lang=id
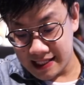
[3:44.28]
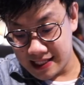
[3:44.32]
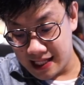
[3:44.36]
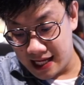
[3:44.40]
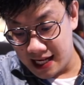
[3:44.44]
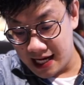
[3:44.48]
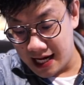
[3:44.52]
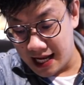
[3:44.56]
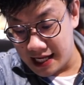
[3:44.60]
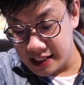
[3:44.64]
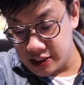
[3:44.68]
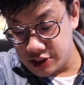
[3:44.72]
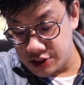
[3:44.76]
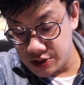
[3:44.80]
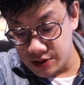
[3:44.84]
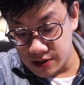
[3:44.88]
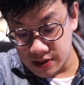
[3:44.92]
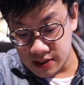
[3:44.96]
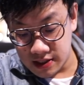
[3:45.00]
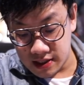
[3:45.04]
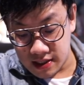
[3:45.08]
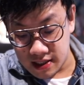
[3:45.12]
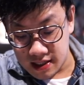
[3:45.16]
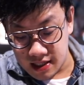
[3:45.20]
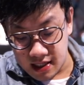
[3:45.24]
Kita
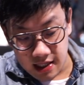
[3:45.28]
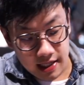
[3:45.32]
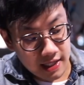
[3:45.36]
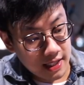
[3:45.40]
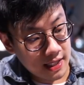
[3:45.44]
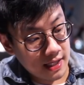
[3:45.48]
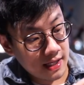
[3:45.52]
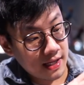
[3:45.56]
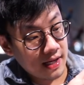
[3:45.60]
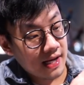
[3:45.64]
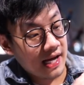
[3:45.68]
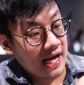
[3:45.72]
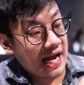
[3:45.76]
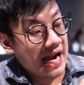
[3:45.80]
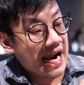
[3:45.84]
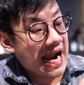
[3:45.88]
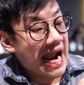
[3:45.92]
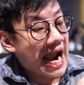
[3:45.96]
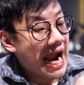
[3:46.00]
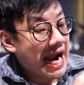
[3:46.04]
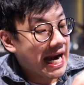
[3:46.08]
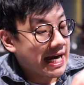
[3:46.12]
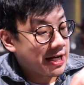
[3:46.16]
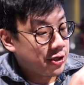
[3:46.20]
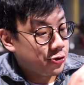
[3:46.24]
lanjut ke
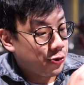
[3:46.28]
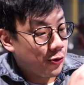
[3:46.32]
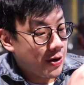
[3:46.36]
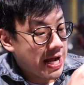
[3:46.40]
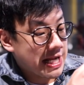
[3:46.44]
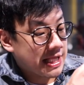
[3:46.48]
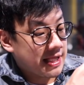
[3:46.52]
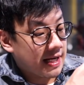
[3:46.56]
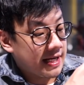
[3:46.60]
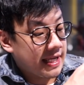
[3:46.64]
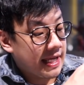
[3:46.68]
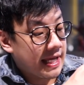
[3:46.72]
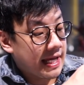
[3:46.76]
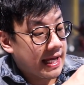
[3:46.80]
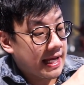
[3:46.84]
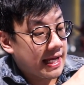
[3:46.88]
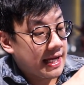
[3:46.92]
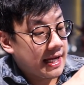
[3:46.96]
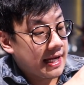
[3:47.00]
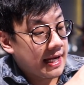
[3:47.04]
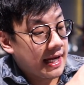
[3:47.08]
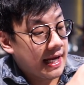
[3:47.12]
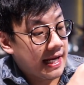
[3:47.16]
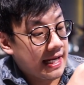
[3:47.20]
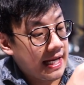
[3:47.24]
arm reactornya.
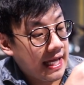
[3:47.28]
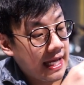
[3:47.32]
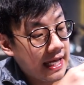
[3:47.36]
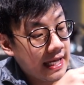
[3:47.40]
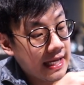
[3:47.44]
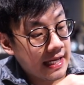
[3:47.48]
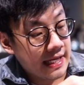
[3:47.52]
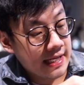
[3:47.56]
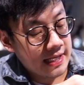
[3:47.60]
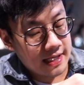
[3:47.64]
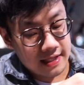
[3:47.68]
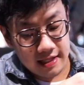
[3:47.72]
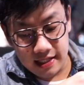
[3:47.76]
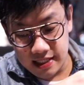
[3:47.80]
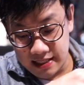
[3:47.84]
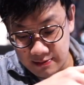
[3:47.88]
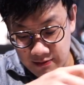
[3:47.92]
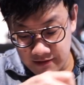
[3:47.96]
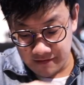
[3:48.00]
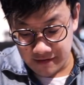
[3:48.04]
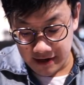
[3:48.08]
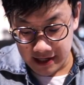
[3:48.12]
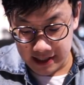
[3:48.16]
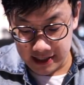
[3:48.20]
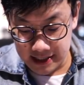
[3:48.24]
Nah, ini kita
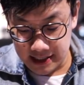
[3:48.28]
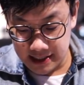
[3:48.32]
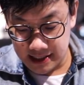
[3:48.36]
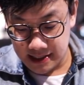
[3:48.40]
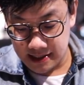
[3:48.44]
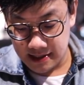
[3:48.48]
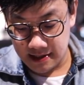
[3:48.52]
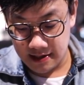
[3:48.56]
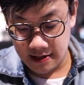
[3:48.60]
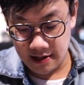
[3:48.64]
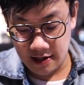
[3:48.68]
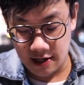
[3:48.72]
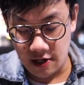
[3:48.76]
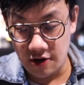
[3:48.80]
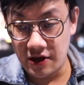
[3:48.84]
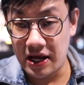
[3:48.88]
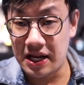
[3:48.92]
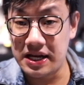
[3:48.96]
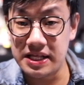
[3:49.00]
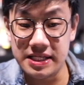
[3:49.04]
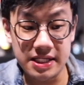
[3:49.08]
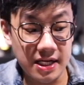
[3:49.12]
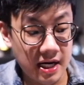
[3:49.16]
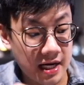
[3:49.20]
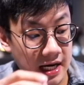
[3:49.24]
cabut friends.
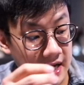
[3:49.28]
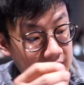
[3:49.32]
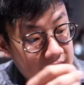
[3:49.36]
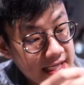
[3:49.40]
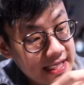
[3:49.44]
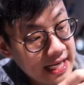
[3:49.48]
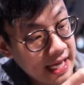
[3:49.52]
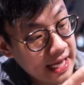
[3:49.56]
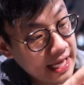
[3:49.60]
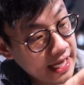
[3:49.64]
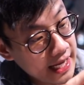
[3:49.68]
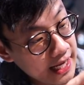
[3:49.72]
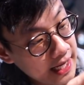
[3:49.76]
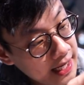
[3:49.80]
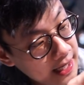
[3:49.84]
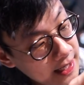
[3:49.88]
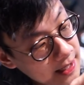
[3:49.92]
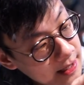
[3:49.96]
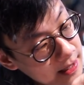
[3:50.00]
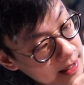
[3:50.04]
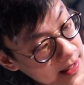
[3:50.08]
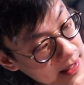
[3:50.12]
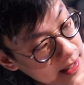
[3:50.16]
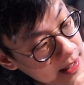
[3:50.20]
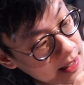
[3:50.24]
Kalau ini sih rada gede ya.
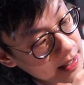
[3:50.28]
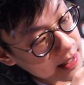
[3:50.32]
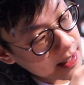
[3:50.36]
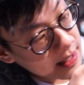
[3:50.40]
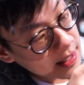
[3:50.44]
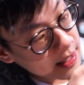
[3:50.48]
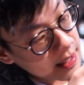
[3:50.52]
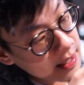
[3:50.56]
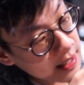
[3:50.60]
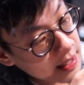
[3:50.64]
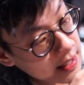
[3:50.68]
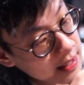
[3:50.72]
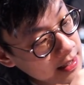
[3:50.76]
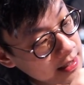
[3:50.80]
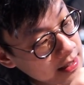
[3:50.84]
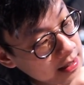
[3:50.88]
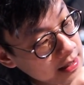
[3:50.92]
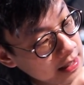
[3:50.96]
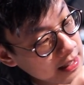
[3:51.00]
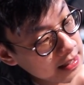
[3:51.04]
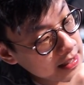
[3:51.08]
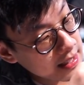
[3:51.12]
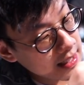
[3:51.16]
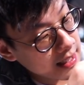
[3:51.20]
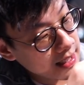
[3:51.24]

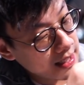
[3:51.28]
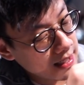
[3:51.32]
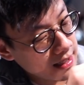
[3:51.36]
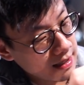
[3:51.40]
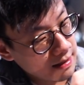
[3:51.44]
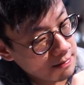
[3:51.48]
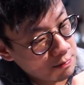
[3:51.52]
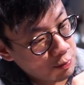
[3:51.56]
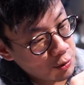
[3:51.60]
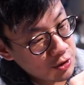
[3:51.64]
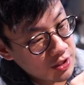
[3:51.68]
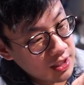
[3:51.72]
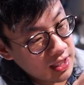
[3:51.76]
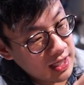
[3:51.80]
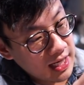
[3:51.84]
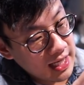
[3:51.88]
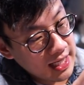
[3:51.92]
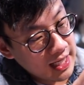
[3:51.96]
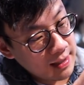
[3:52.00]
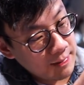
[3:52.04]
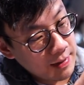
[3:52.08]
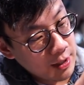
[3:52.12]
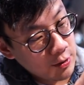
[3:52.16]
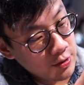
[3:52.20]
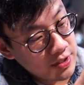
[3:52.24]
Kita putar
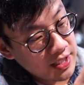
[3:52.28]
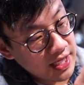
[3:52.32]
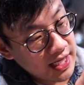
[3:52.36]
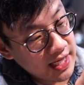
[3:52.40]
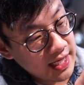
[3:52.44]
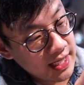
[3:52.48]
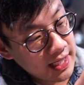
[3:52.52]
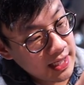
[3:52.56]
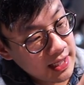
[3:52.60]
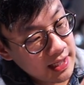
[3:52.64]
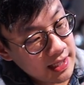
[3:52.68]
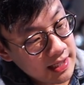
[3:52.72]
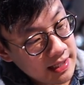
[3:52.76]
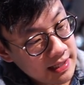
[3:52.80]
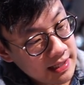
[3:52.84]
lagi bautnya.